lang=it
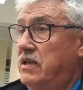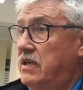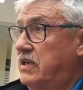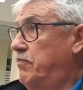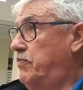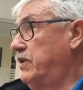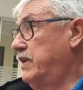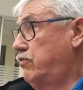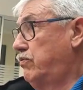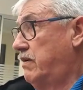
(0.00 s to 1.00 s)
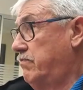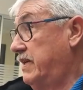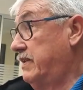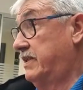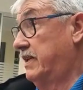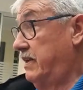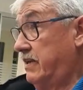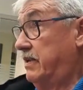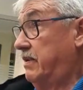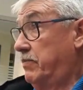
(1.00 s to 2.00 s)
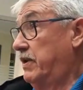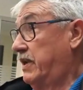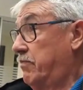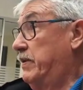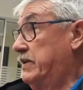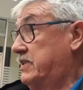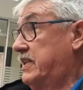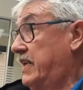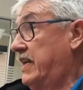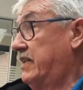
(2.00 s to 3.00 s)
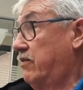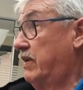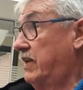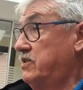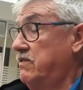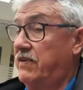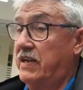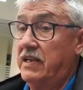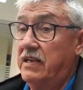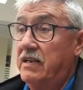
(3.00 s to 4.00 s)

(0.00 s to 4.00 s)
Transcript: che poi naturalmente ripescherà da quella cifra lì.